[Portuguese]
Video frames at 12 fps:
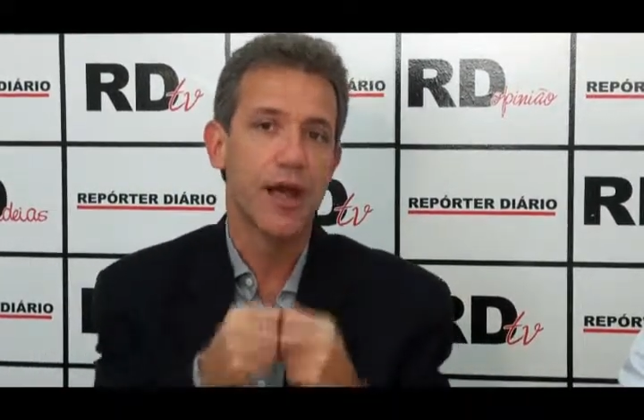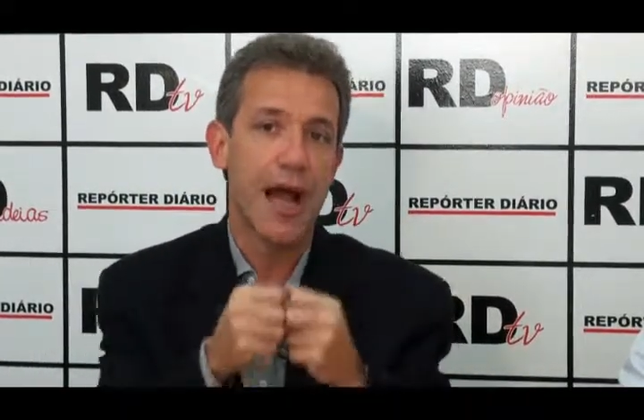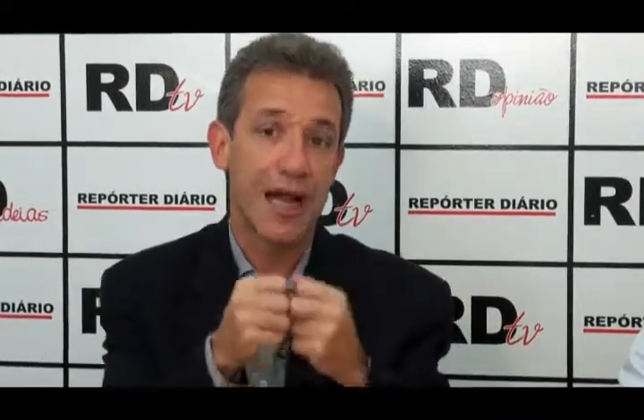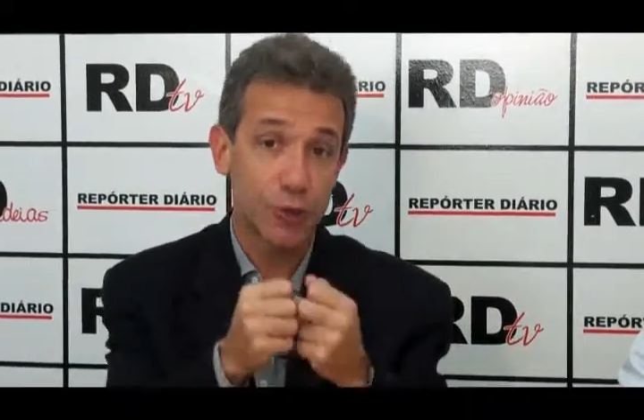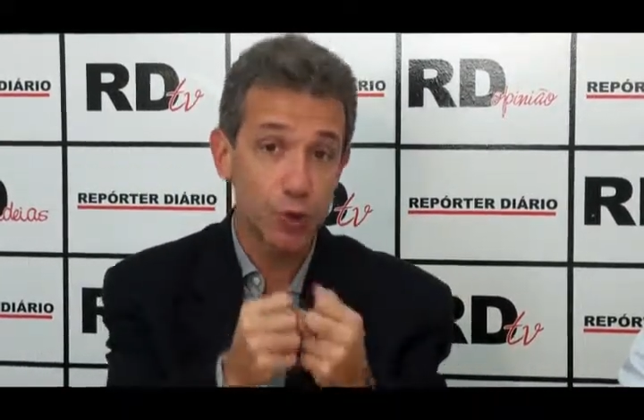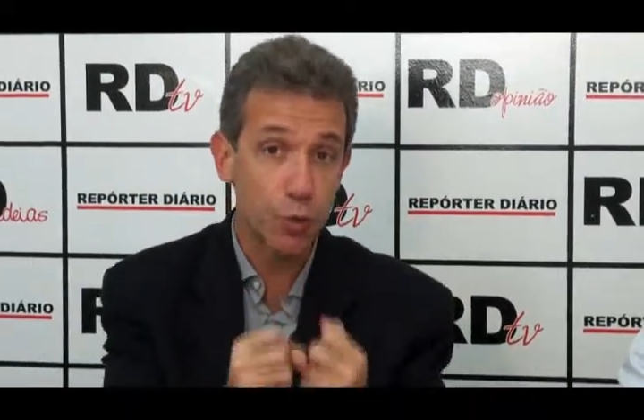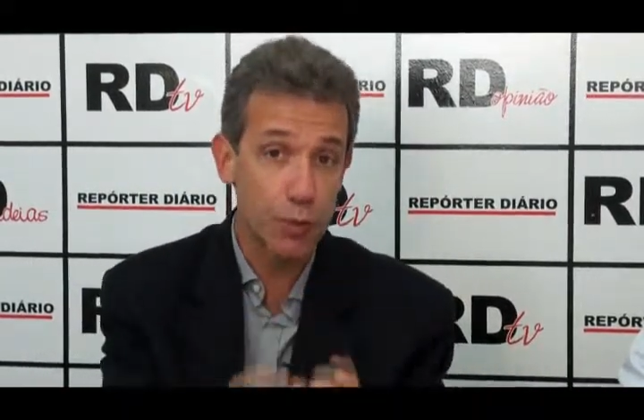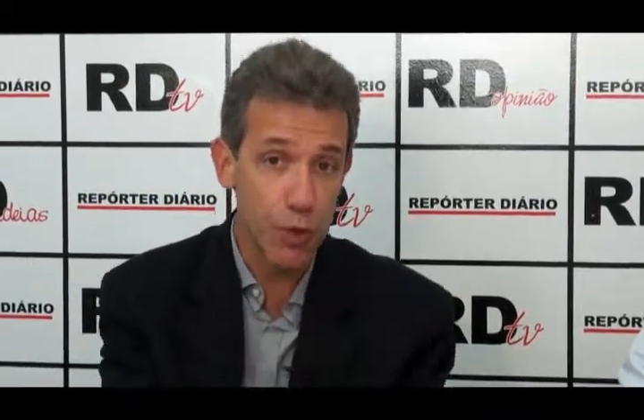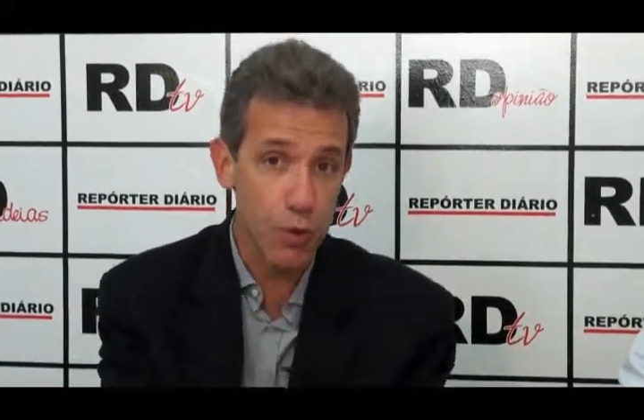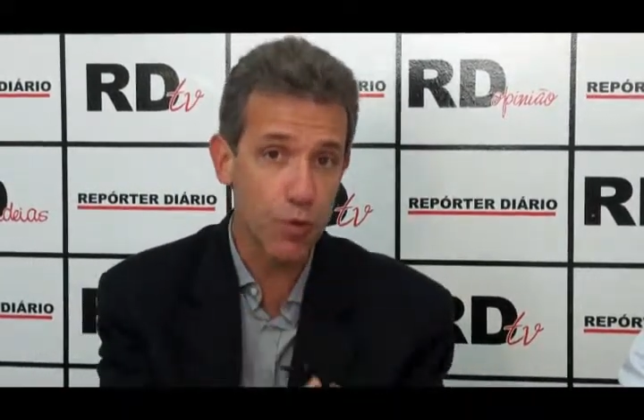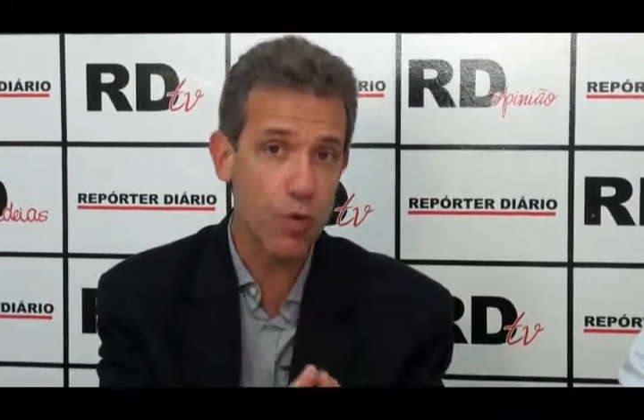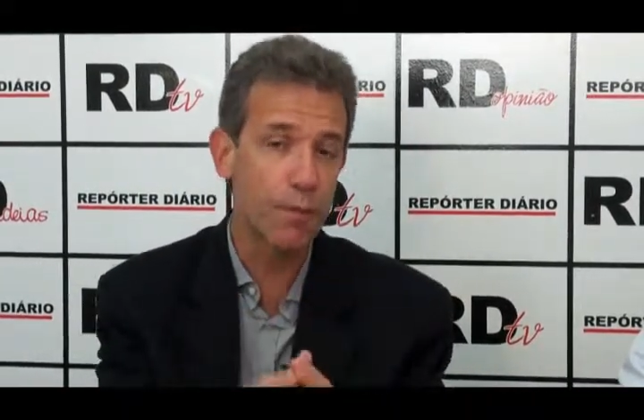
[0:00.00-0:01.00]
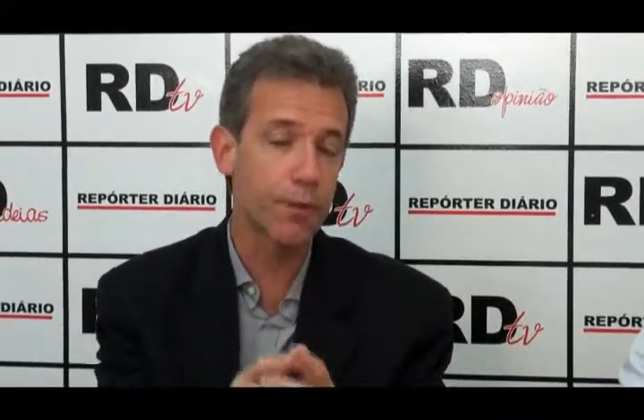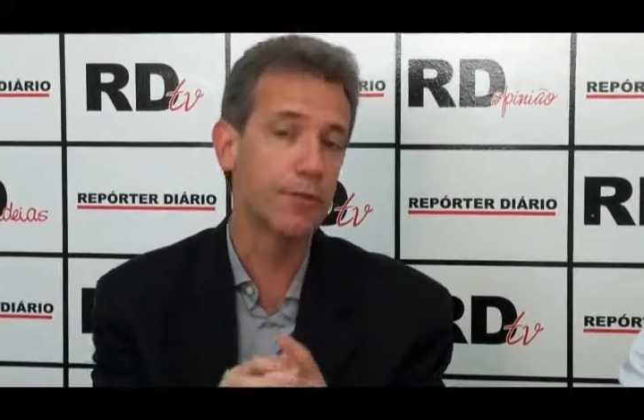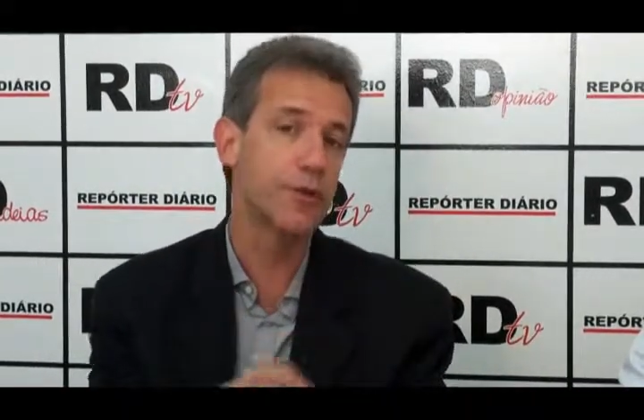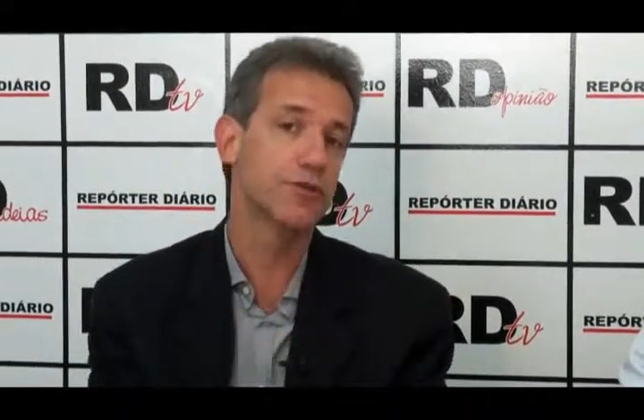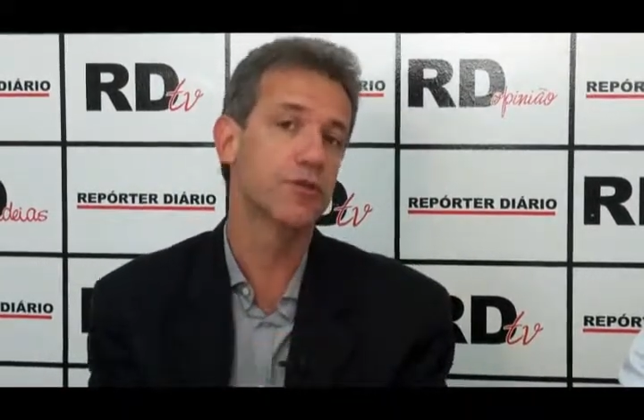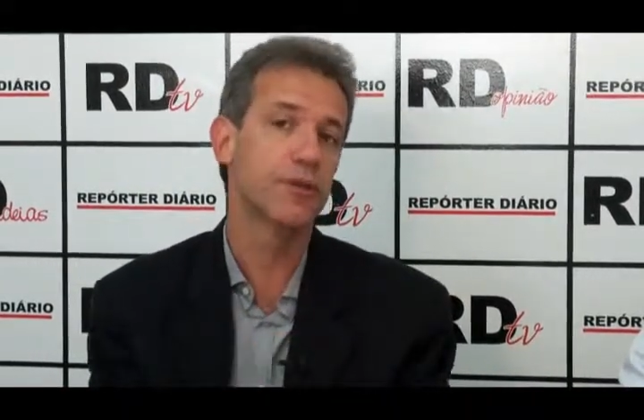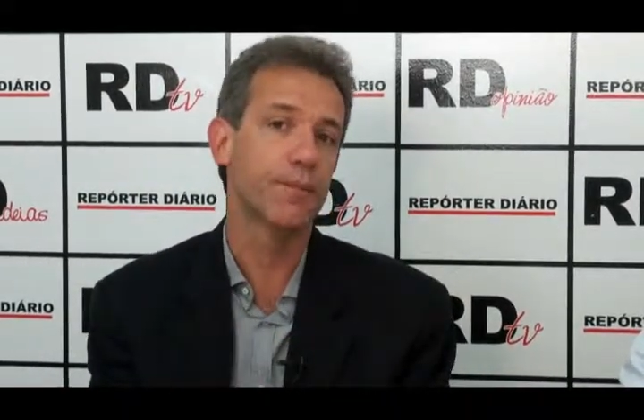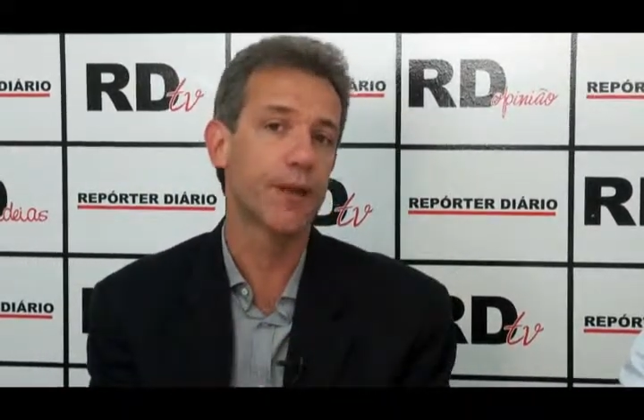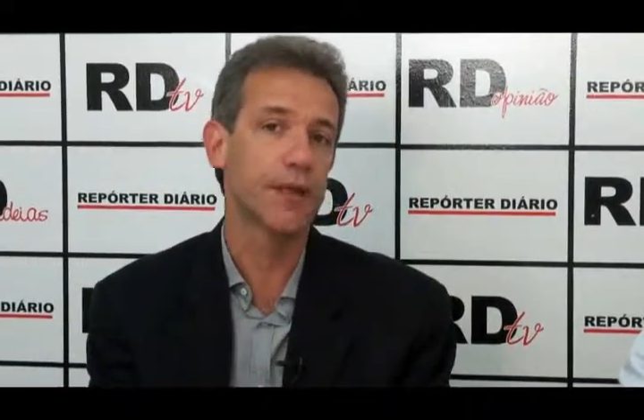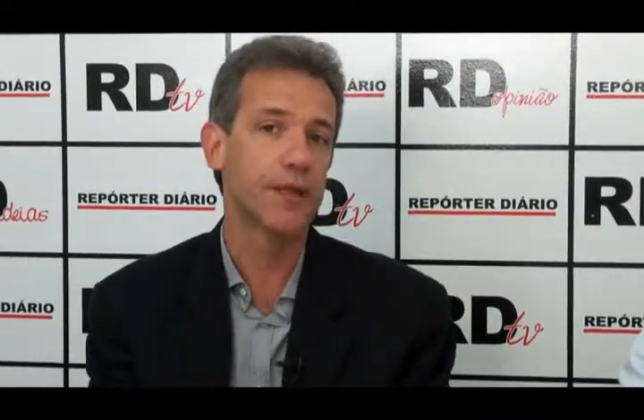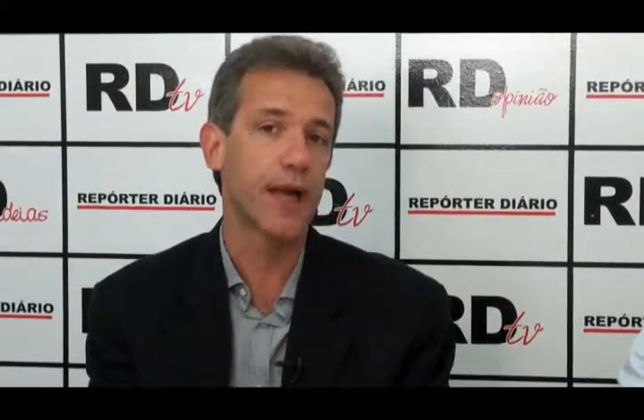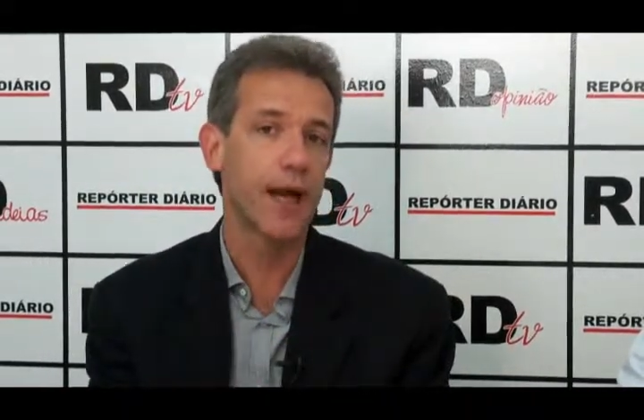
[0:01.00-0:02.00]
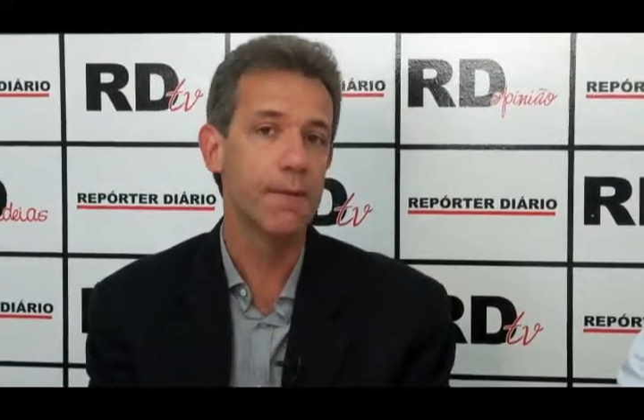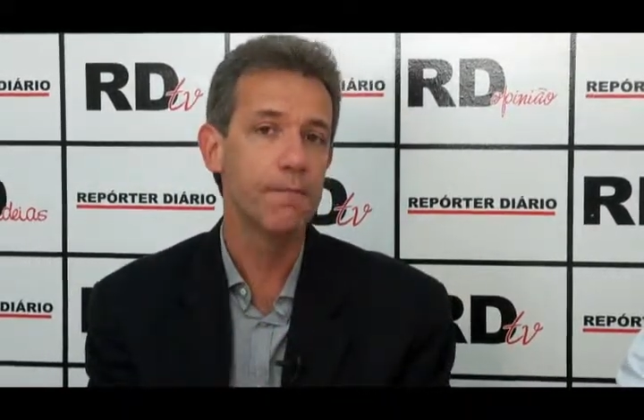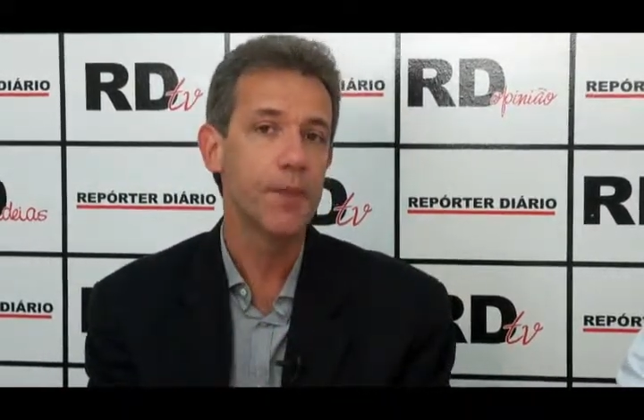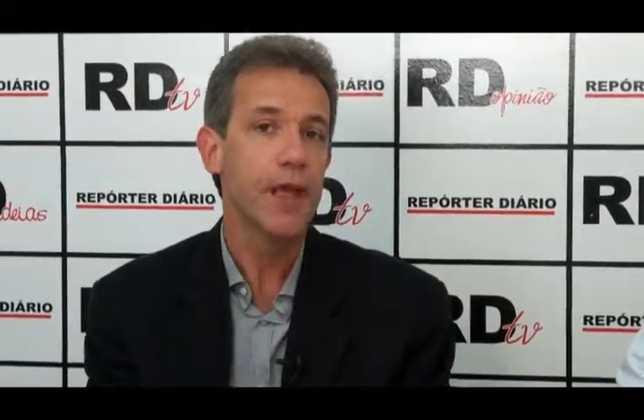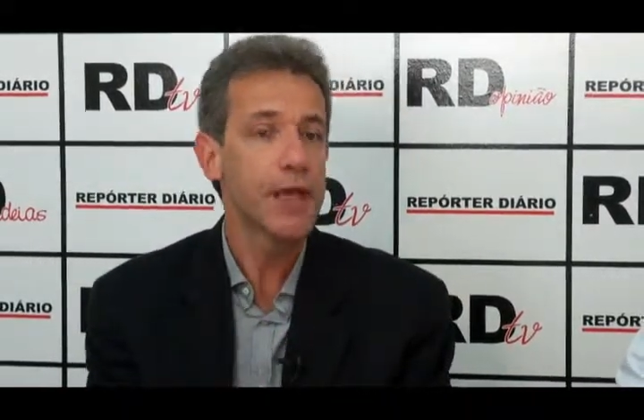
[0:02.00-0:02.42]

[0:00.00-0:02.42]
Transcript: assumiu o compromisso de implantar